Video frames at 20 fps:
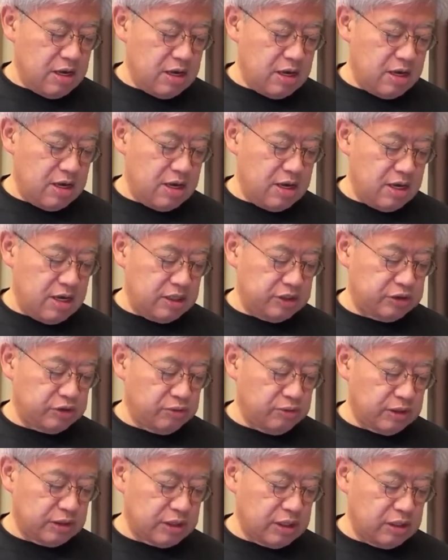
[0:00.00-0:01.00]
えー、
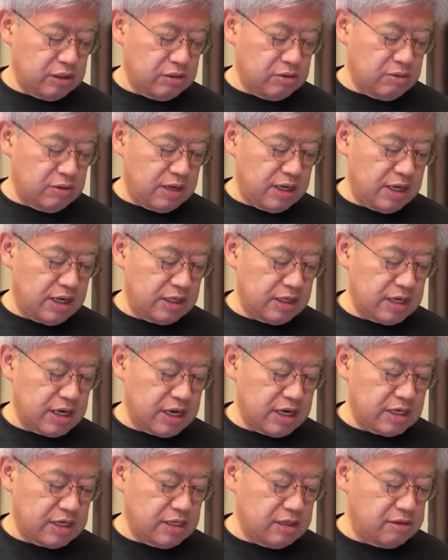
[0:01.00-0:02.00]
昭和天皇は変
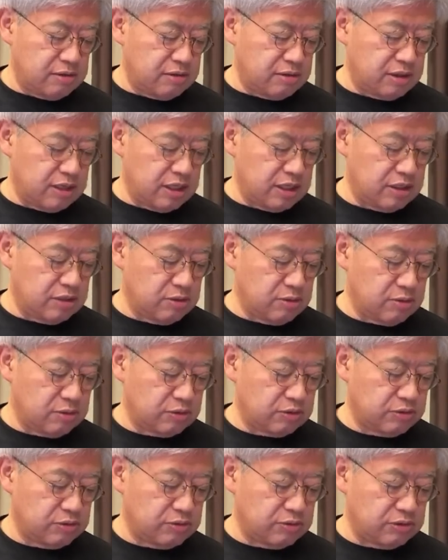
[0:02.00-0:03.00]
形菌類や
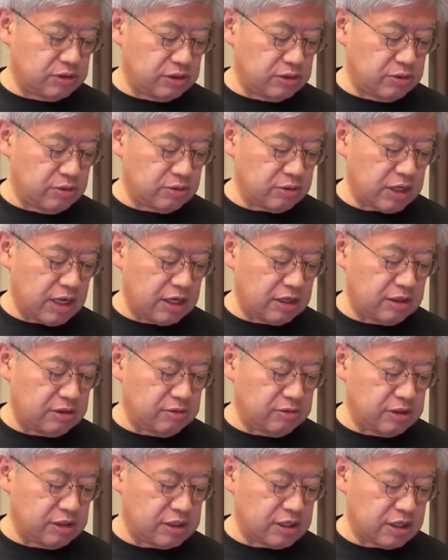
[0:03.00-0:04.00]
ヒドロ虫類の研
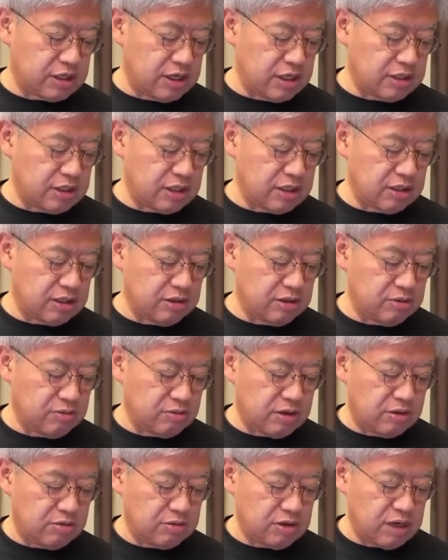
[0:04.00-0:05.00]
究で世界的な
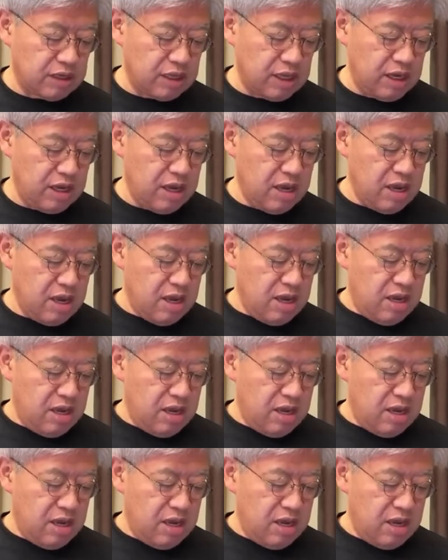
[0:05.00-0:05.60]
評価を受けて、